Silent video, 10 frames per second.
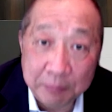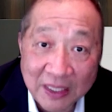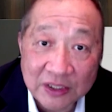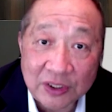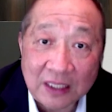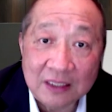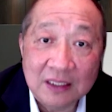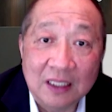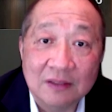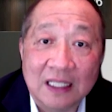照你的
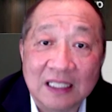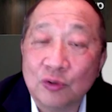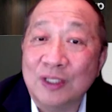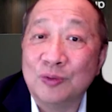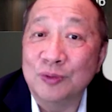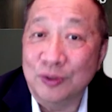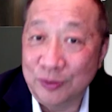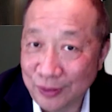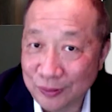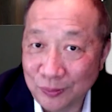budget，然后来算
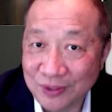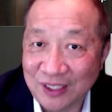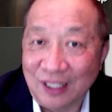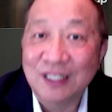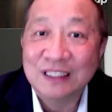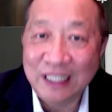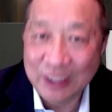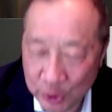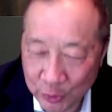出你需要多少，